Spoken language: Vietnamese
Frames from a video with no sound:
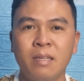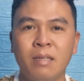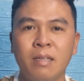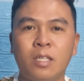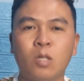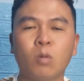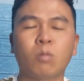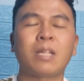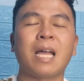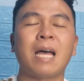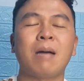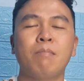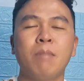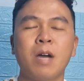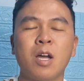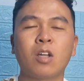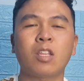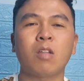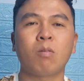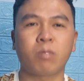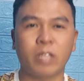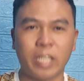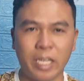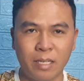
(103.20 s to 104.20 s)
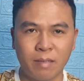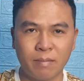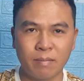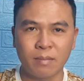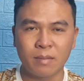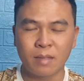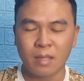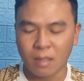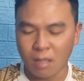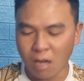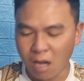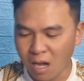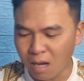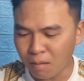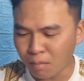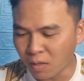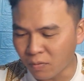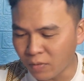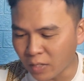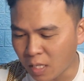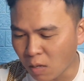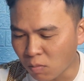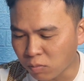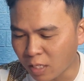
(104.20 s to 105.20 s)
thì chúng ta mới có thông tin đó
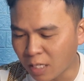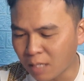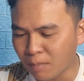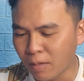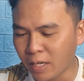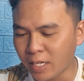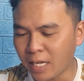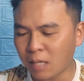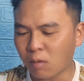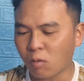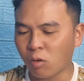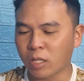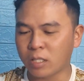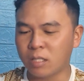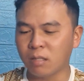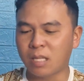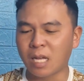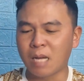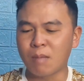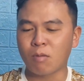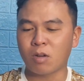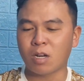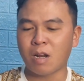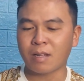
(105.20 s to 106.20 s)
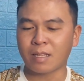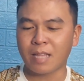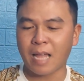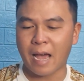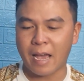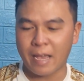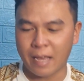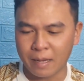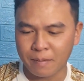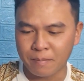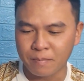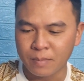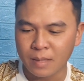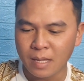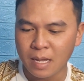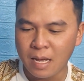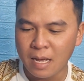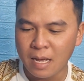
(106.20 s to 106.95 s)
bởi vì thông tin mới nhất của luật sư thơm có đăng tải á